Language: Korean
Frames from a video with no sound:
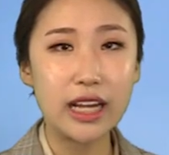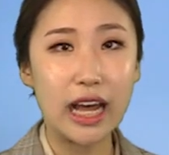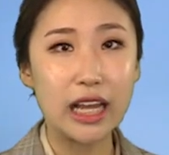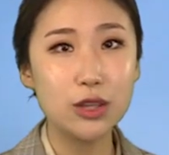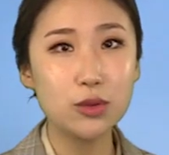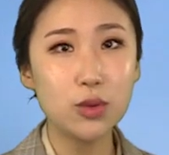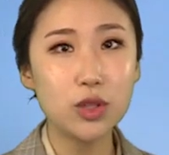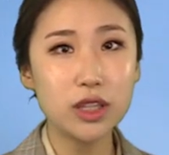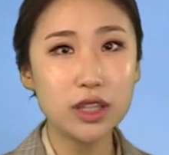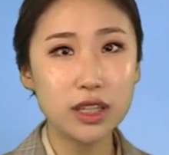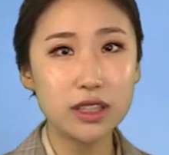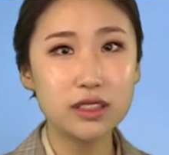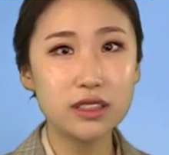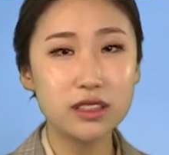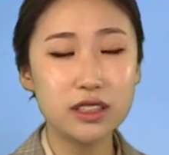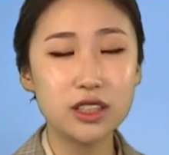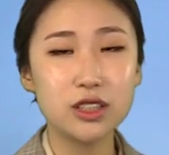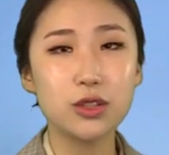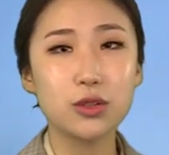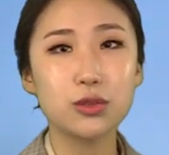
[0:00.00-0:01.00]
안 된다는
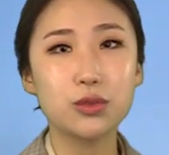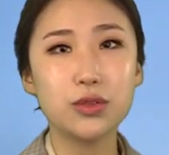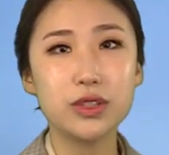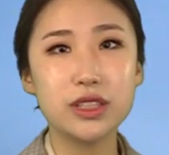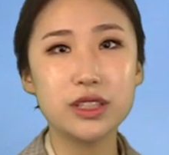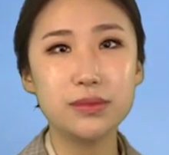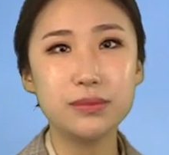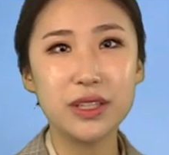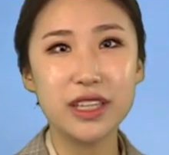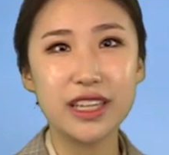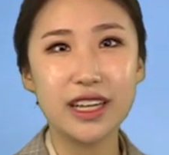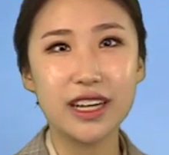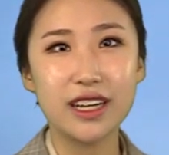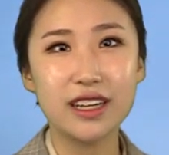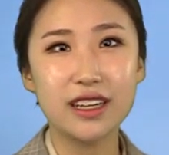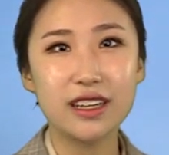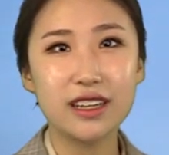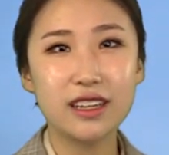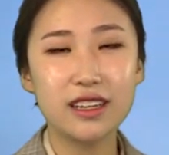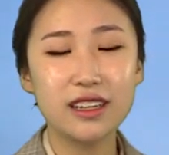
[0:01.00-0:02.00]
지적도 있습니다.
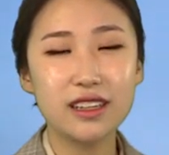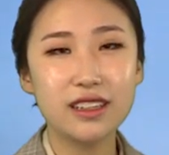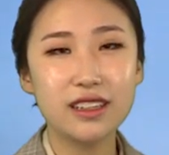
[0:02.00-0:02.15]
